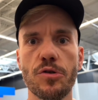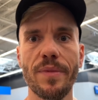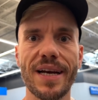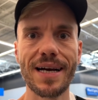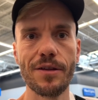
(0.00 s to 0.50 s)
no
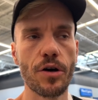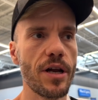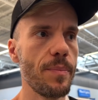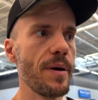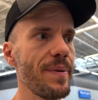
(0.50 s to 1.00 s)
mercado
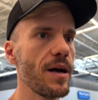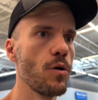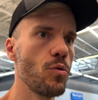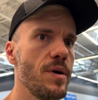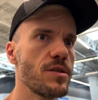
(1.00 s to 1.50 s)
agora para pegar
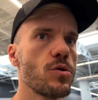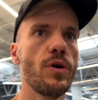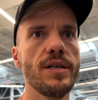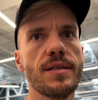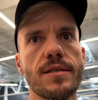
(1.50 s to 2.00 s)
algumas
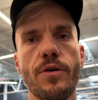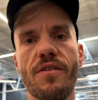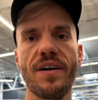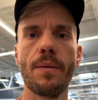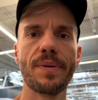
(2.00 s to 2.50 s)
coisas. Eu ia
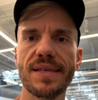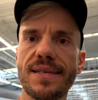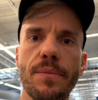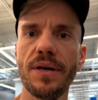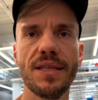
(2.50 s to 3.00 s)
falar para
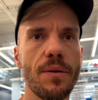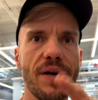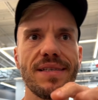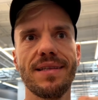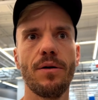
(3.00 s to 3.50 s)
semana,
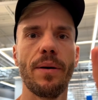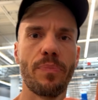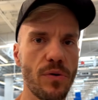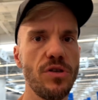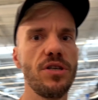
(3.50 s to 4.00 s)
mas não, é
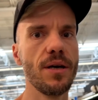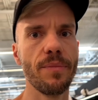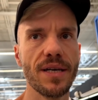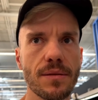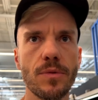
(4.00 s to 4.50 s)
pro dia
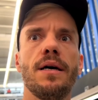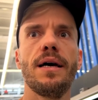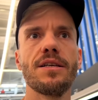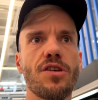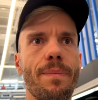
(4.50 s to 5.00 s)
mesmo.
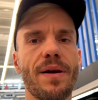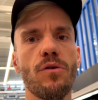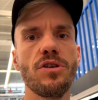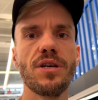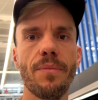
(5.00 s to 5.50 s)
É só para
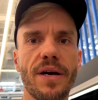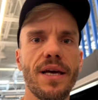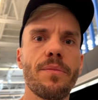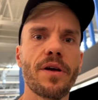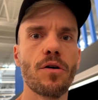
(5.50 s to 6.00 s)
hoje e
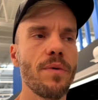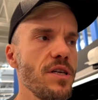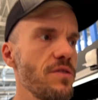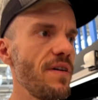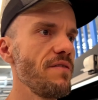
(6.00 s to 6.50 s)
amanhã, porque como a
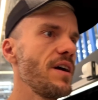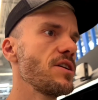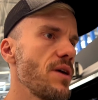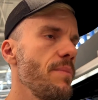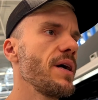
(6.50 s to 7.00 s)
gente vai
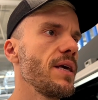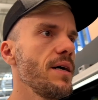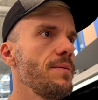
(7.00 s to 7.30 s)
viajar amanhã, a